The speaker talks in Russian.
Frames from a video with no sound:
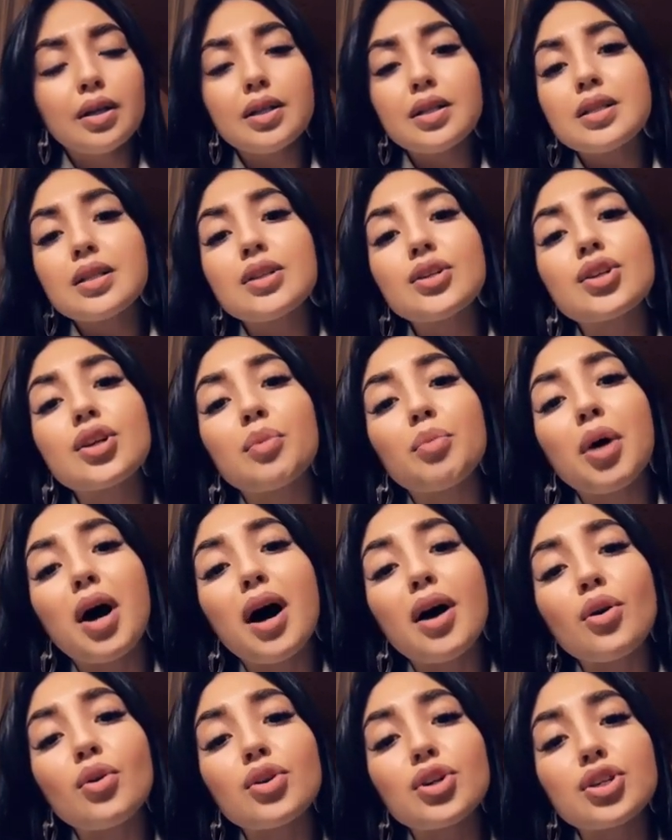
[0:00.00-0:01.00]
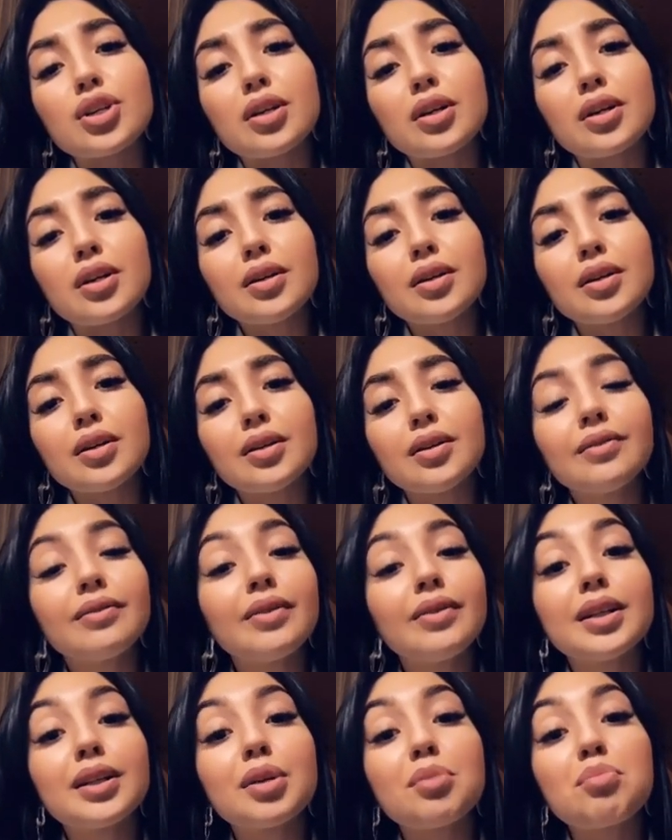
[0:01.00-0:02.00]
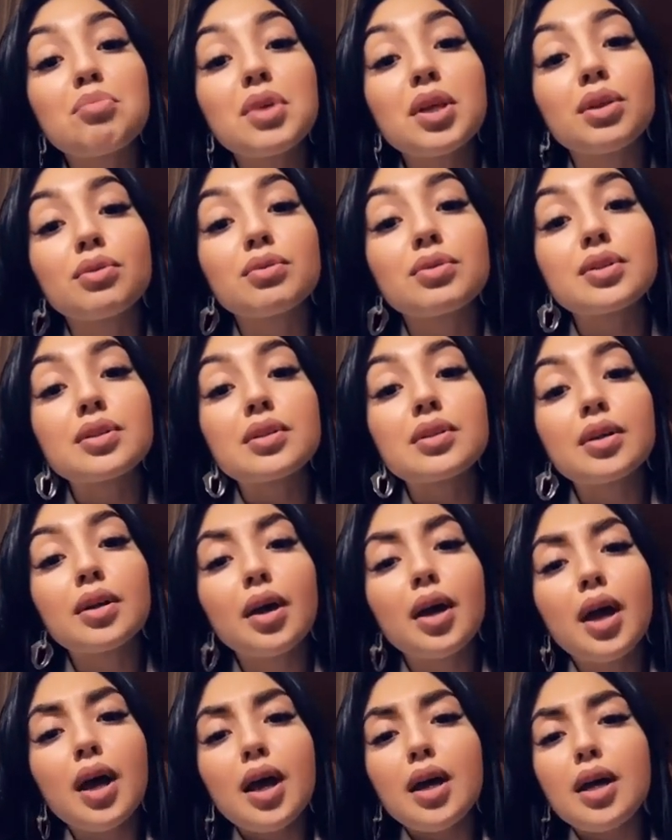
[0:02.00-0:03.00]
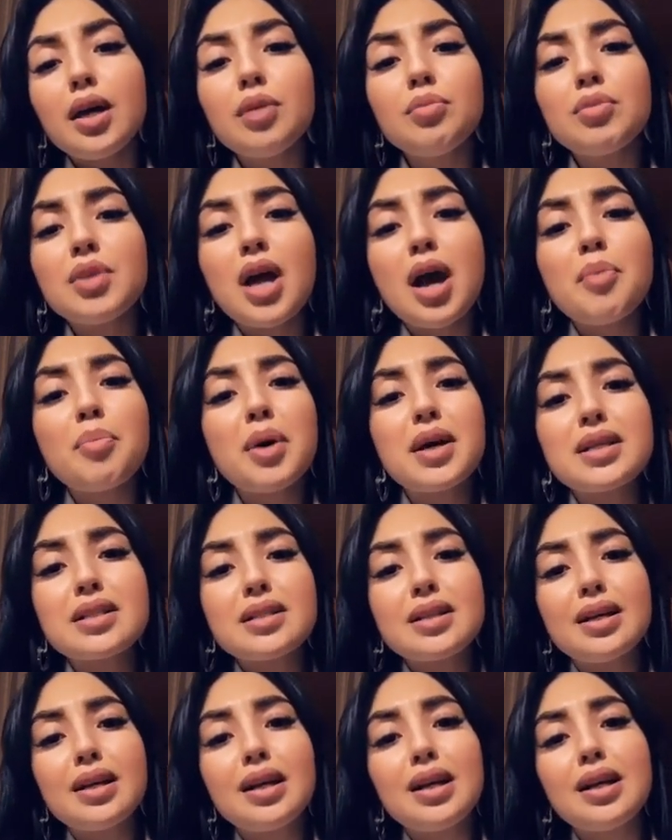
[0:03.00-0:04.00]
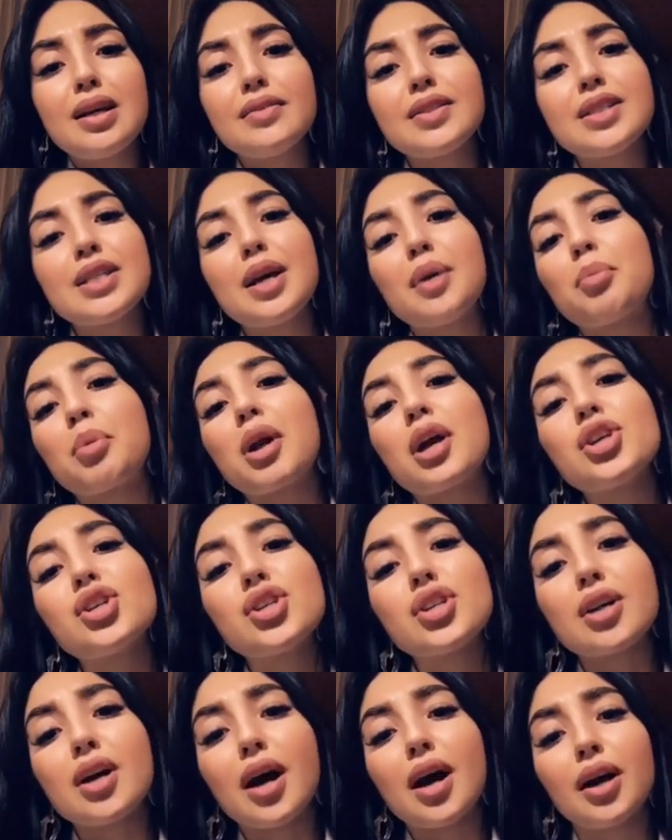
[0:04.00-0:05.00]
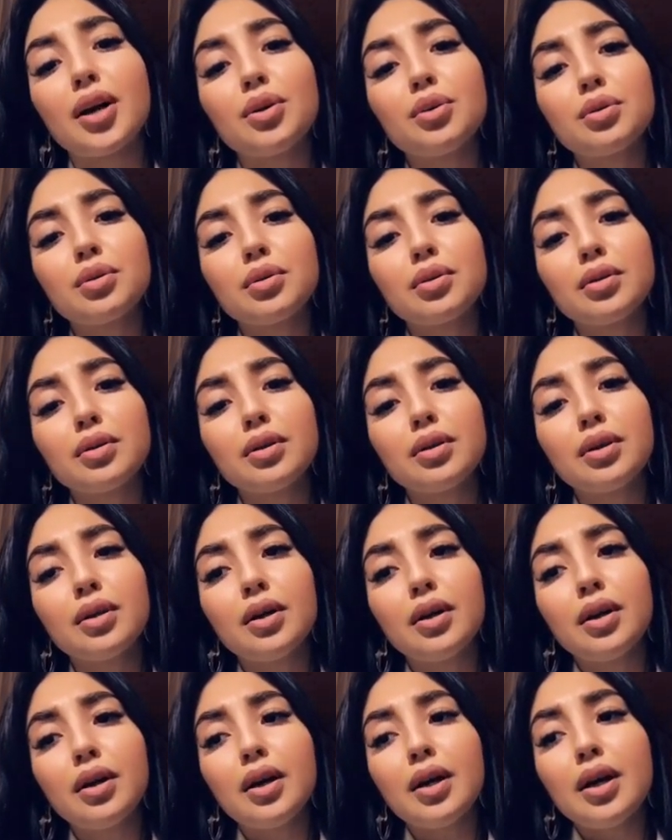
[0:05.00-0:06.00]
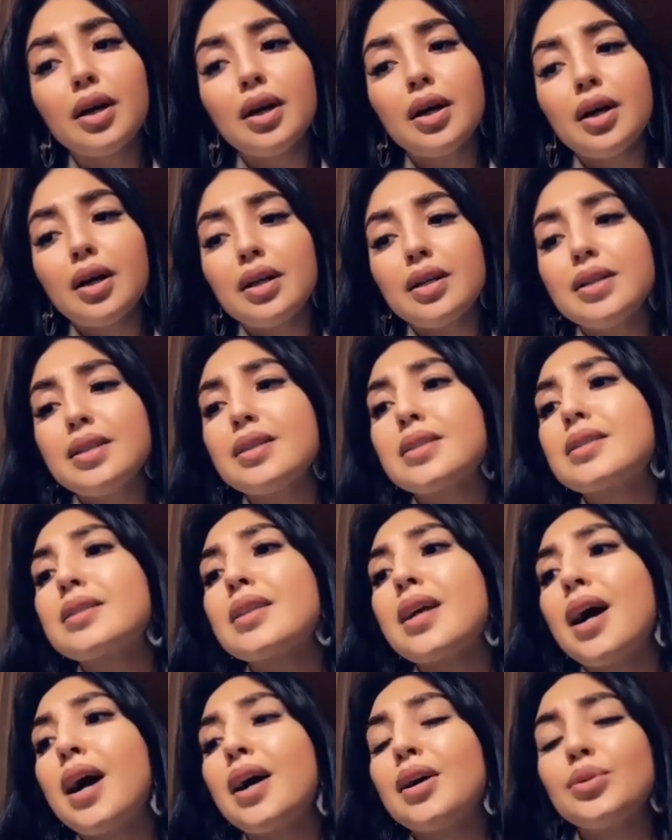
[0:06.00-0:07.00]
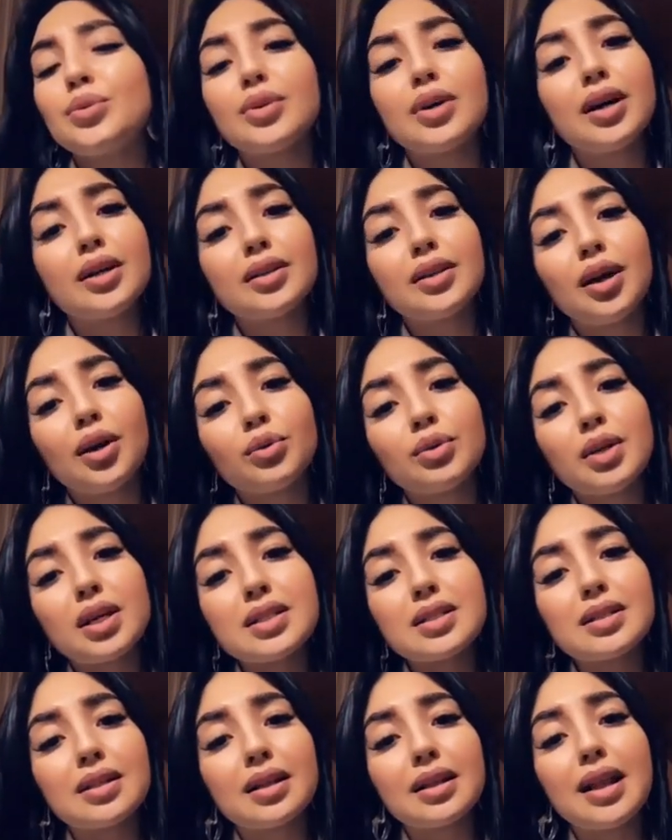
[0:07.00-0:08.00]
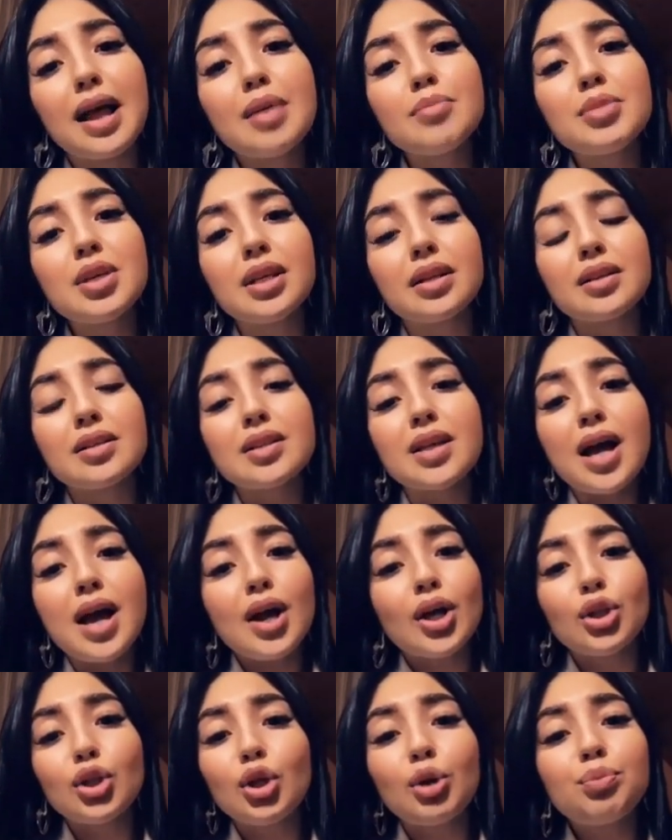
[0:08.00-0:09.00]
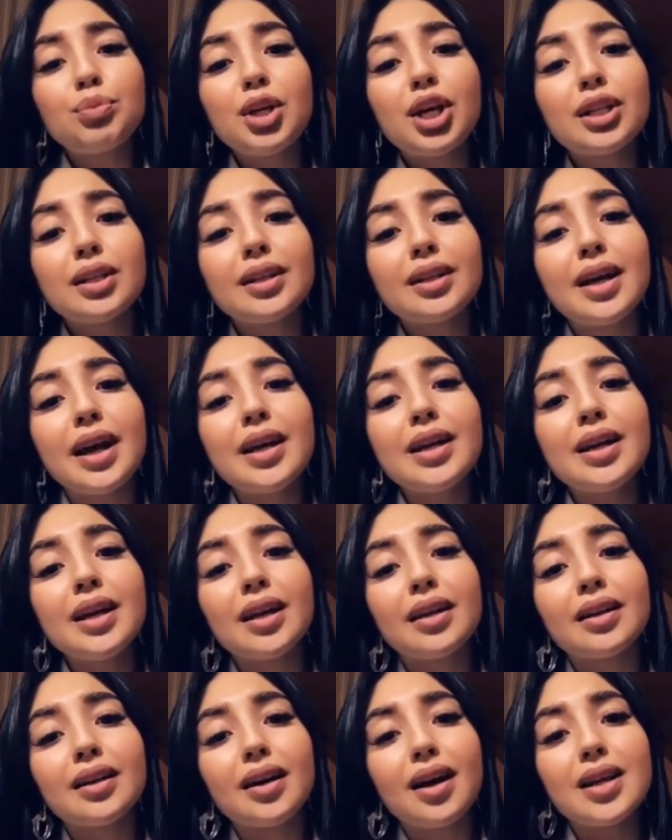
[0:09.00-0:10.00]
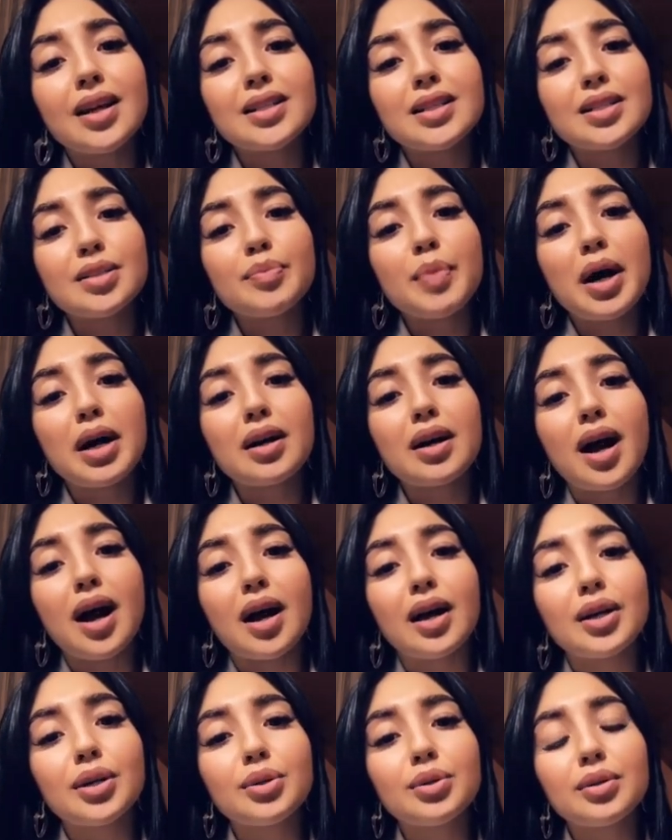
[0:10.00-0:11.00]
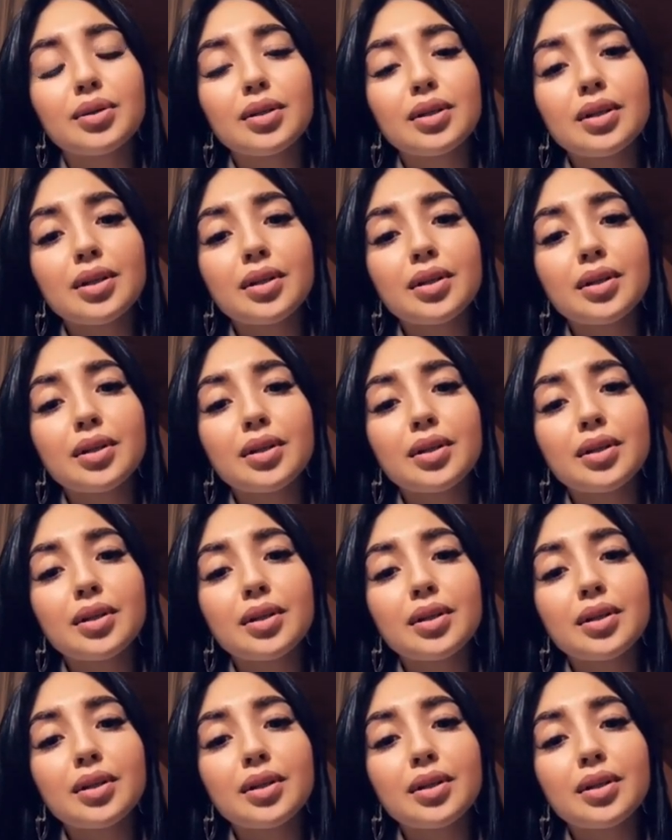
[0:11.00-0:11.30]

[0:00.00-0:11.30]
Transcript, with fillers: Ты слишком хорошая, в этом минус. И мне опостылили все прощаю. Не знаю, когда у нас надломилось, но мне надоело ходить по краю.